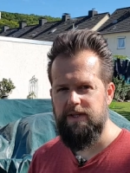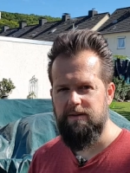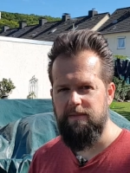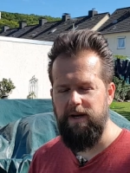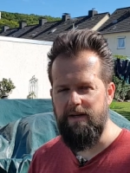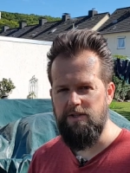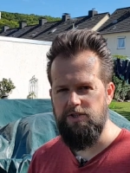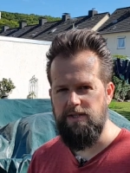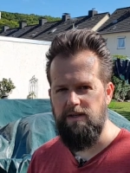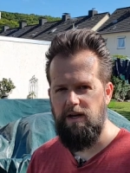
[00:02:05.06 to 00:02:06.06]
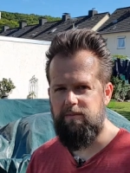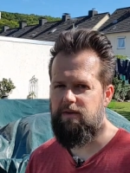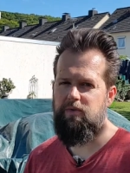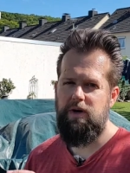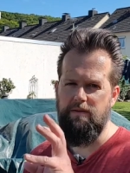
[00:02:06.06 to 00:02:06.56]
wir hier im Garten stehen haben.
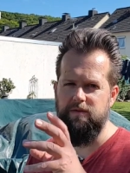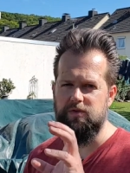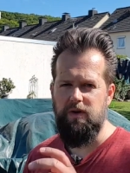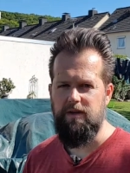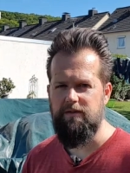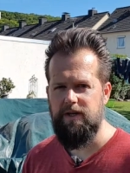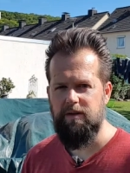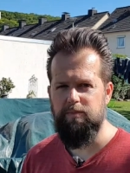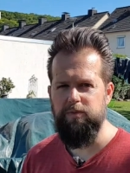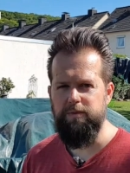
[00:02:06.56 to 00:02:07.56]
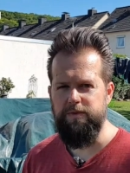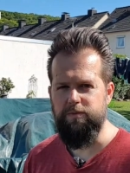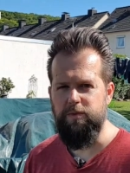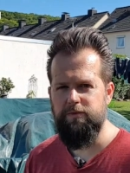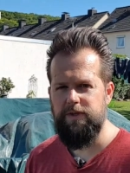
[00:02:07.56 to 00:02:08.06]
Davor hatten wir so einen Quicker Pool mit so
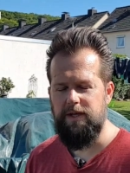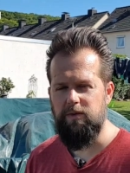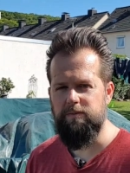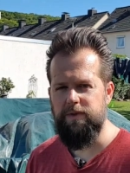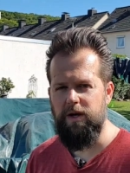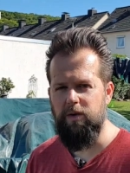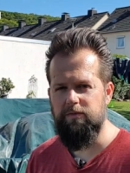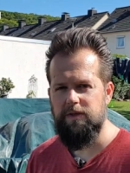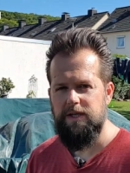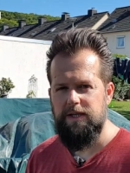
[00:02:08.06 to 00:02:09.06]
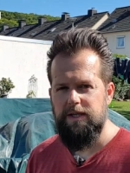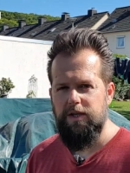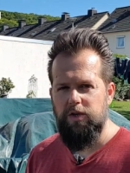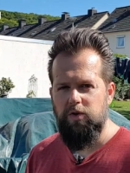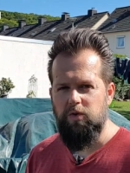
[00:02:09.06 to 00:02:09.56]
einem Luftring oben drauf.
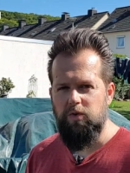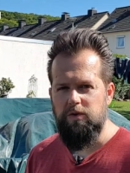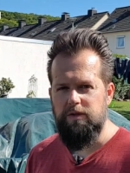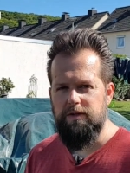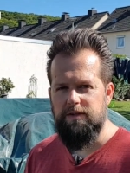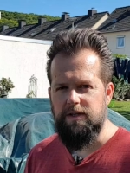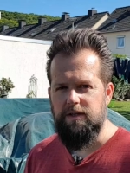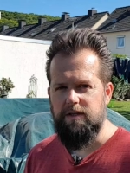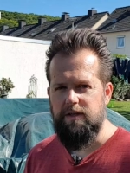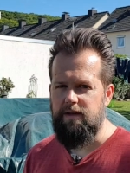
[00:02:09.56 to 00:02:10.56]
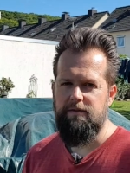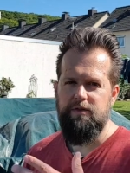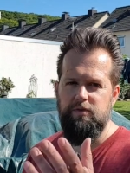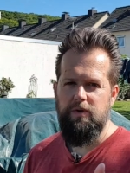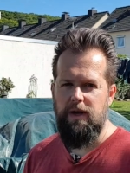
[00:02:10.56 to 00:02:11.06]
Und äh, ja, ich
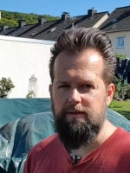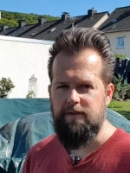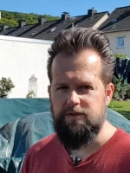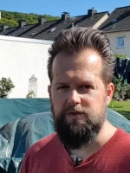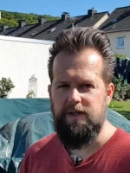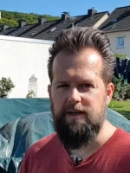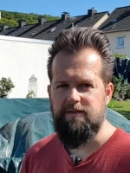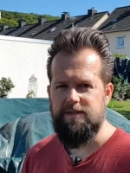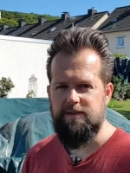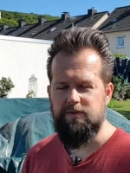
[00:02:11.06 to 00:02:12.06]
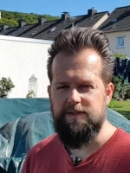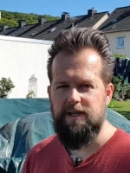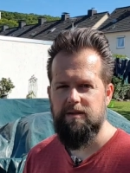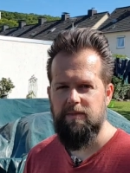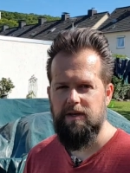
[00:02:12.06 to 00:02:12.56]
versuche hier einfach zu zeigen, was ich für
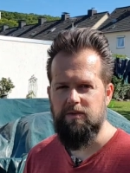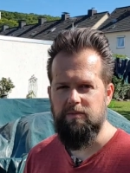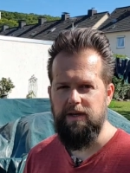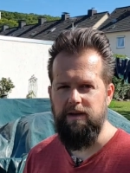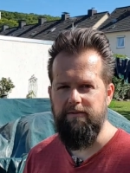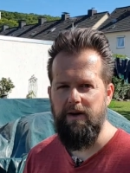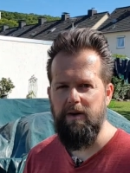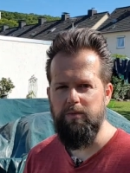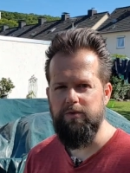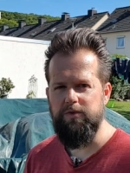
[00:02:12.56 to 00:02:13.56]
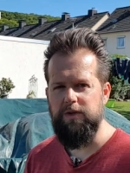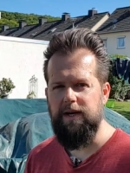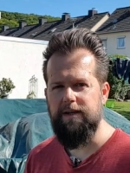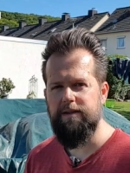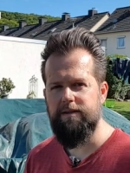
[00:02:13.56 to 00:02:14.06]
Sachen mache und meine Erfahrungen zu
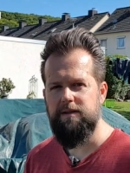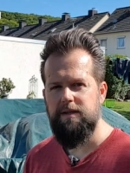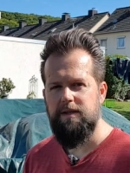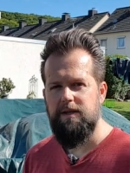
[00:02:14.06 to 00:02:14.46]
teilen.